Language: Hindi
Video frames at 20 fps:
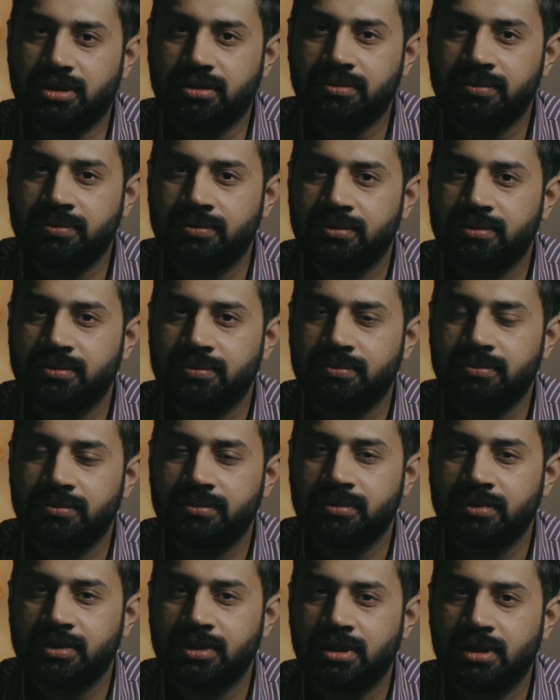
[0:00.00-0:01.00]
से
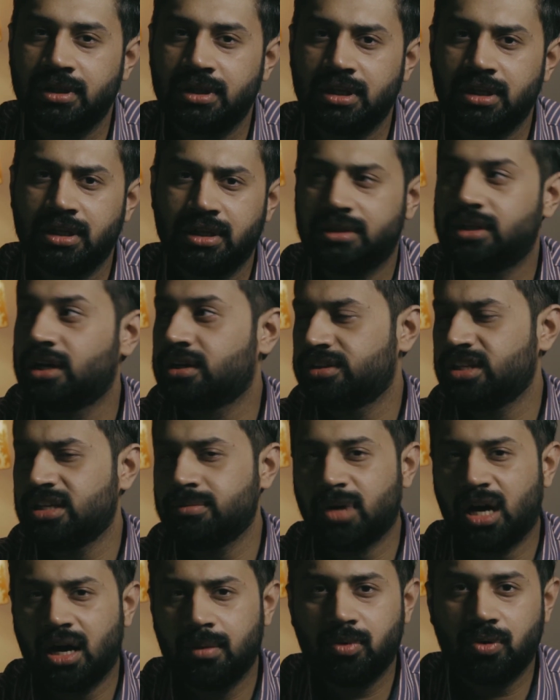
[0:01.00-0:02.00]
धरती
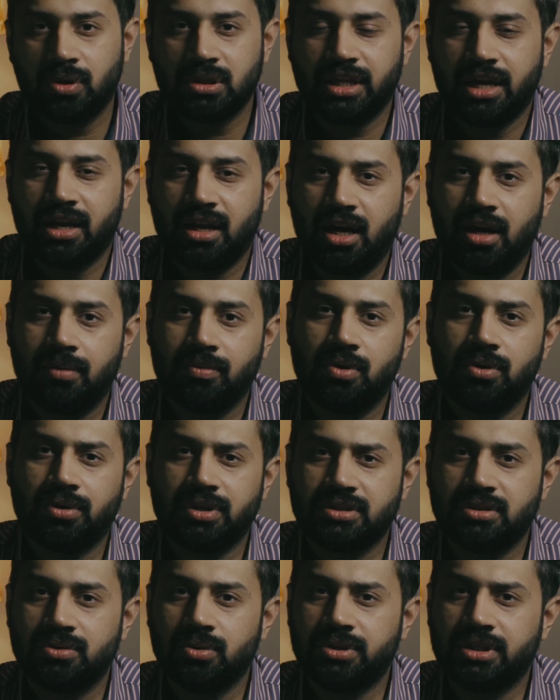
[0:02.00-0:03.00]
माँ बोलते हैं ना हम लोग
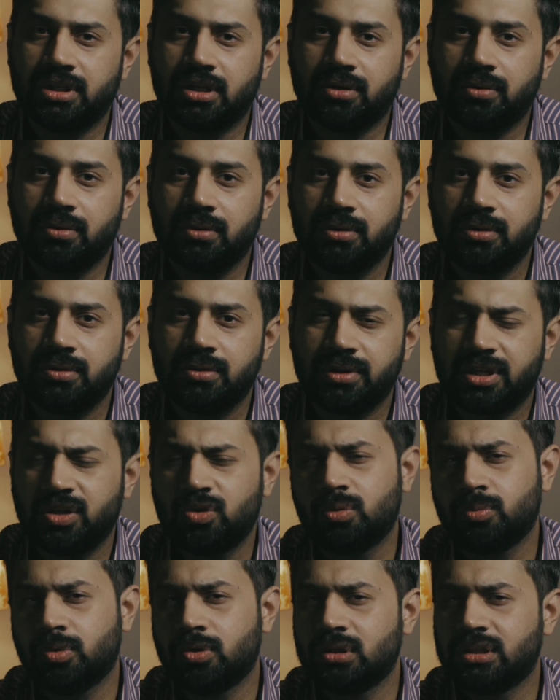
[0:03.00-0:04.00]
इस दुनिया को
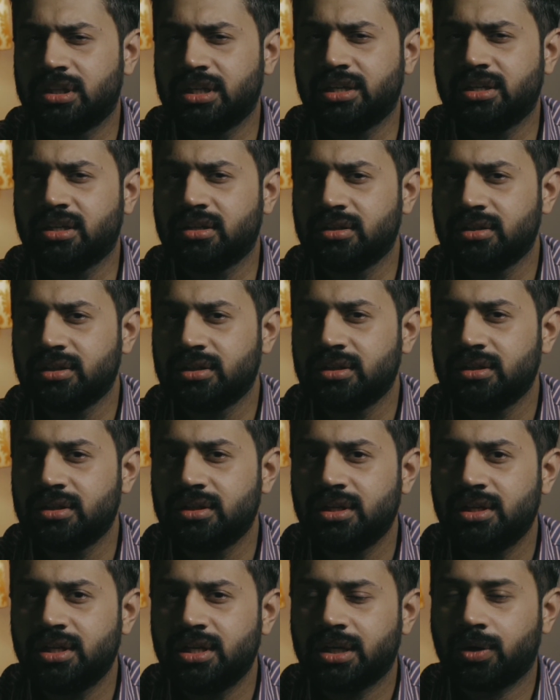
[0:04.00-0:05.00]
क्यों बोलते हैं
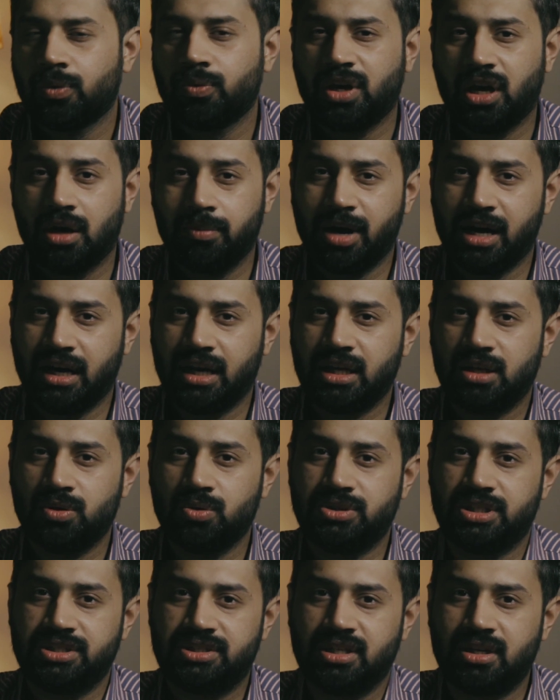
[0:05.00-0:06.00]
ये क्योंकि हमारा ये जो
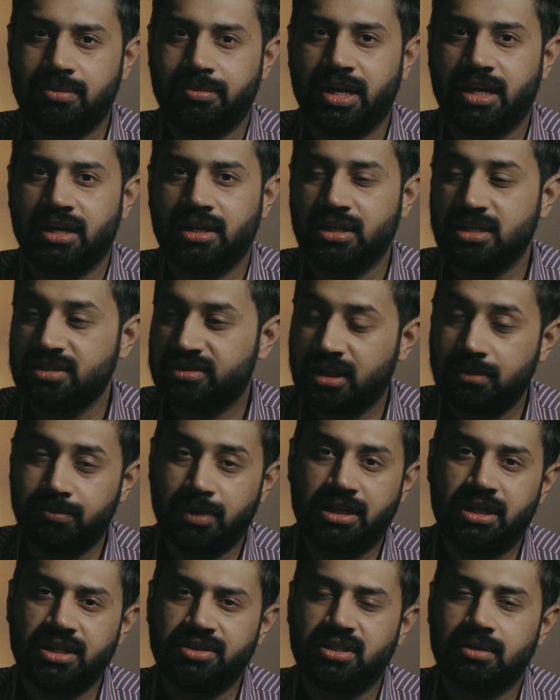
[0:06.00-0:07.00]
जिसम है इसकी
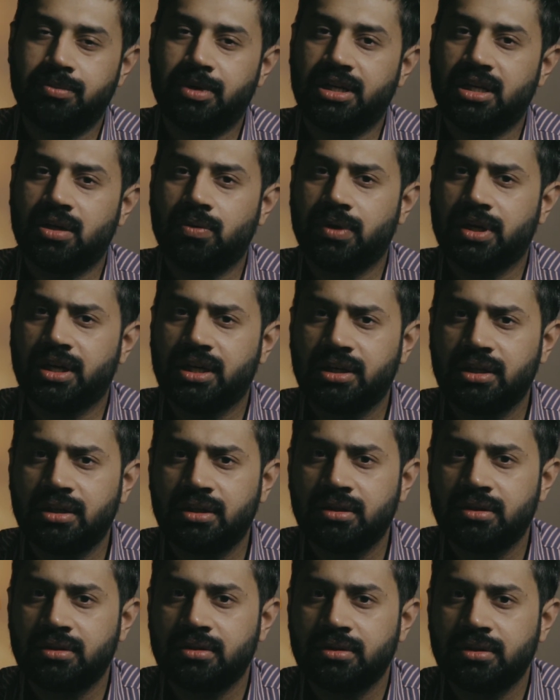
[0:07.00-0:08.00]
मट्टी से बने हुए
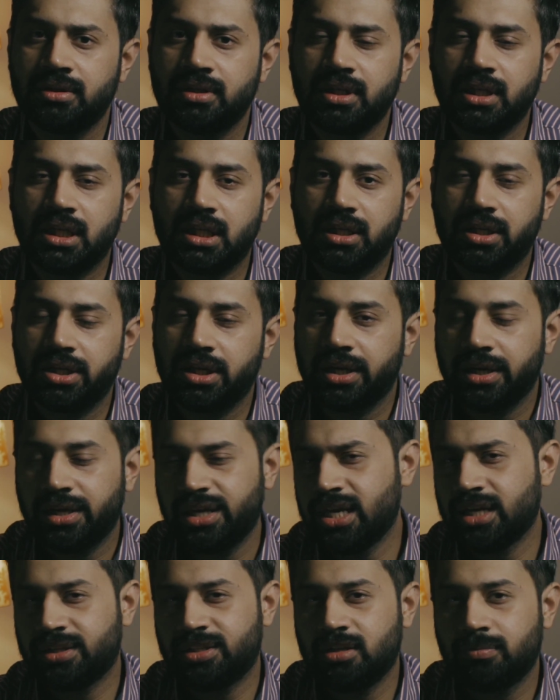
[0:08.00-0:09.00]
हैं
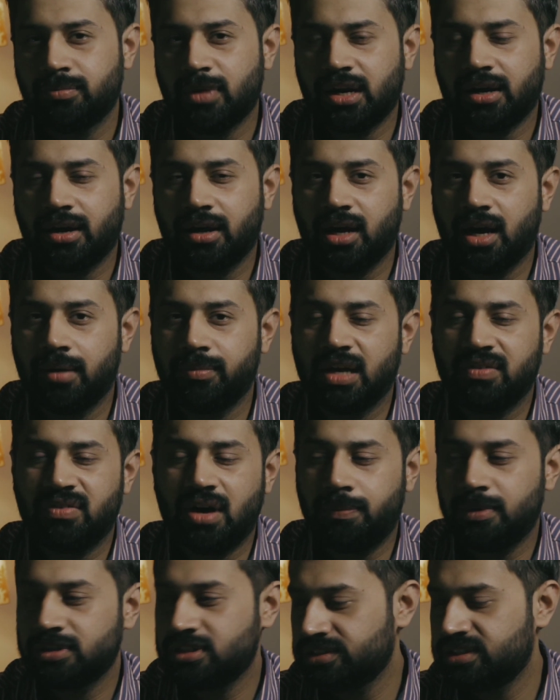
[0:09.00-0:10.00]
एक दिन मरकर हमने
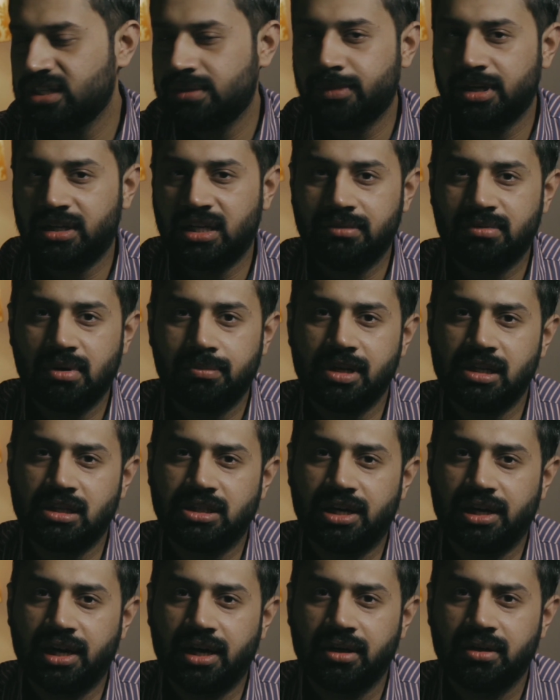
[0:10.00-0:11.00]
वापस इसी मट्टी में मिल
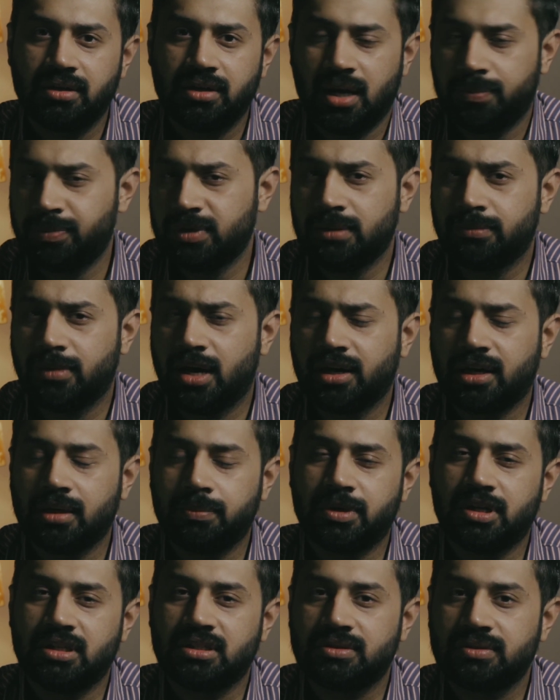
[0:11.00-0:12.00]
जाना है अपनी माँ के
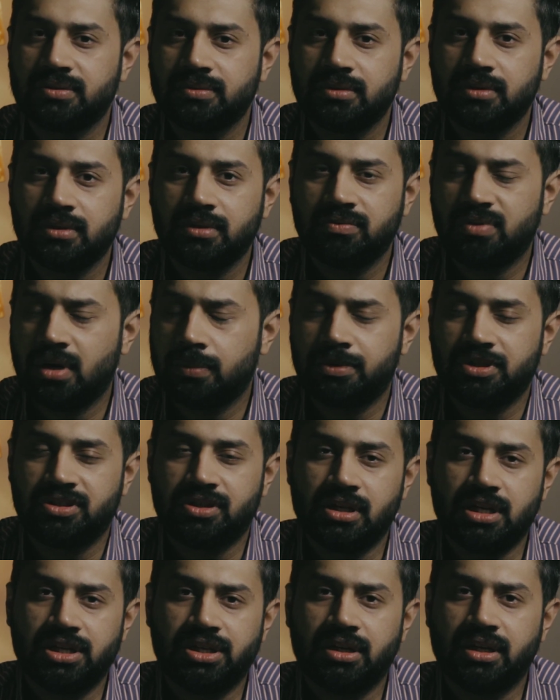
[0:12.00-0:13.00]
पास वापस
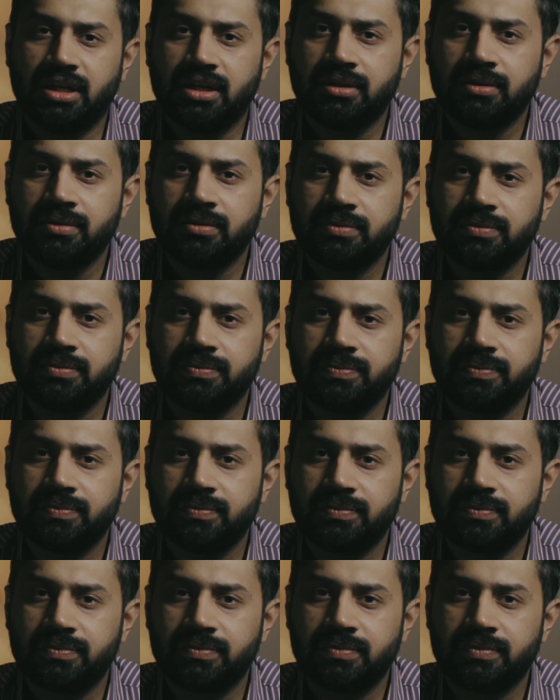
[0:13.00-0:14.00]
चले जाना
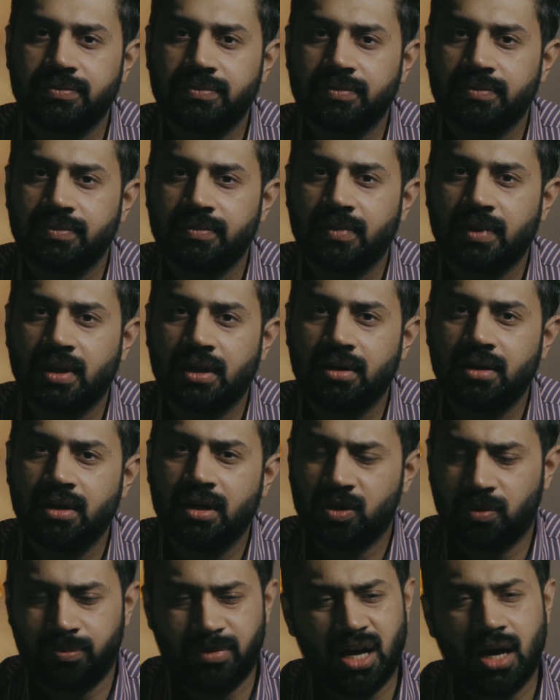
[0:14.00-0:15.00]

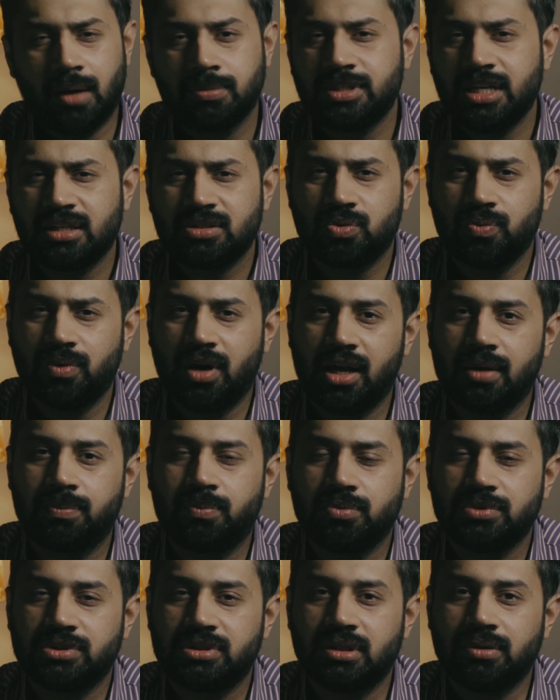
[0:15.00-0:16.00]
है तो मैं आपसे एक सवाल
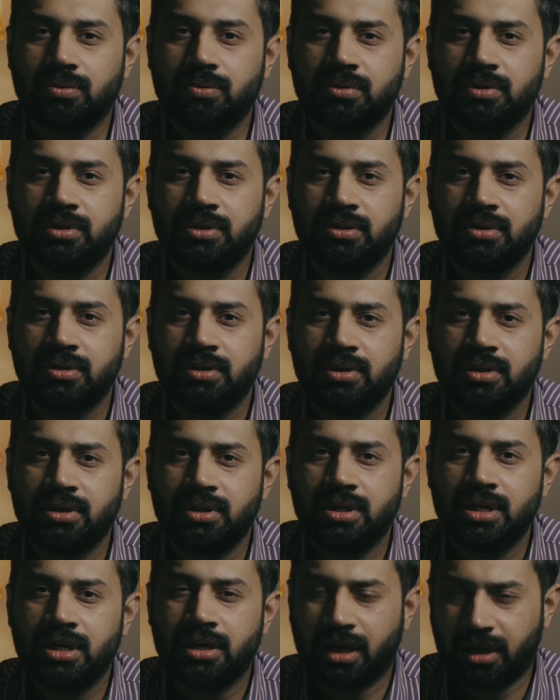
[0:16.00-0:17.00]
पूछता हूँ
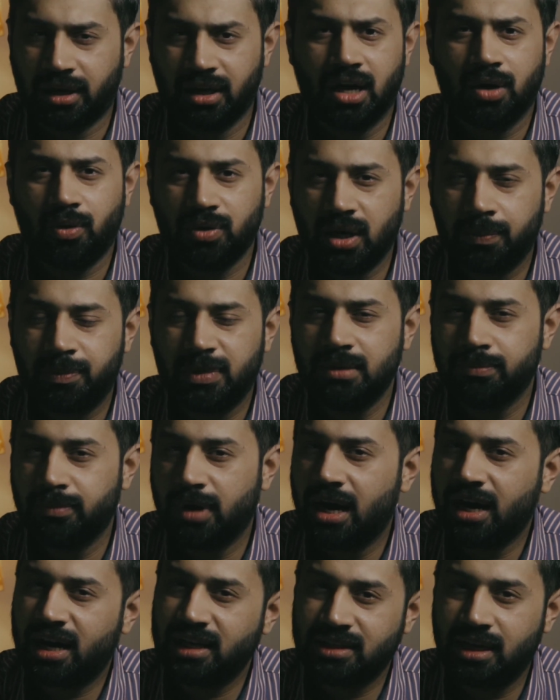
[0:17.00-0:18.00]
क्या कोई अपनी
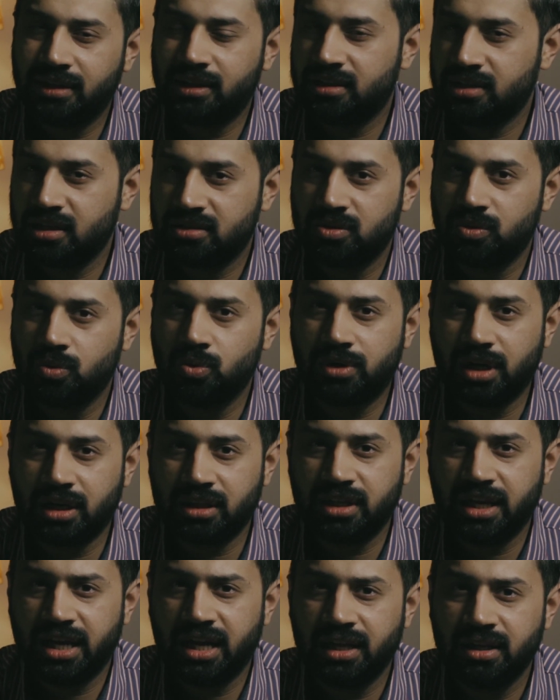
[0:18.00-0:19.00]
माँ के साथ ऐसा सलूक
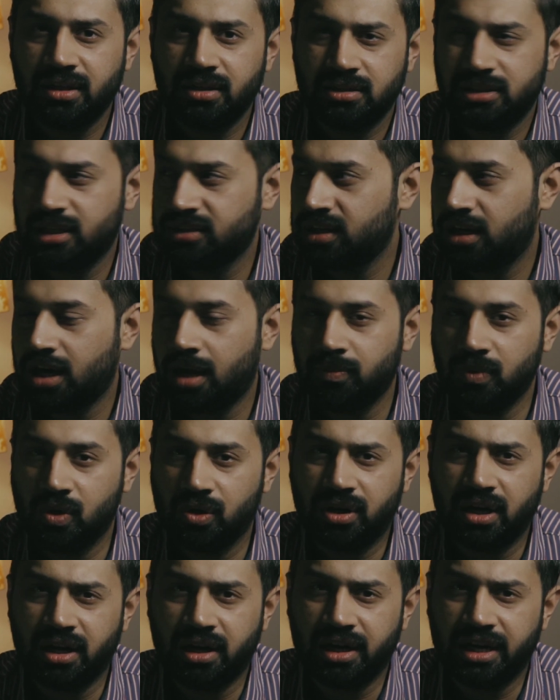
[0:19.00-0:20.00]
करता है जैसा हम
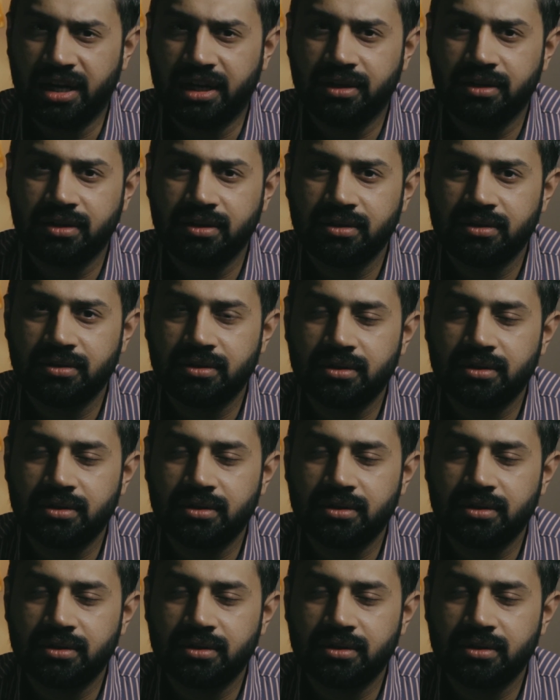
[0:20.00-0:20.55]
लोग कर रहे हैं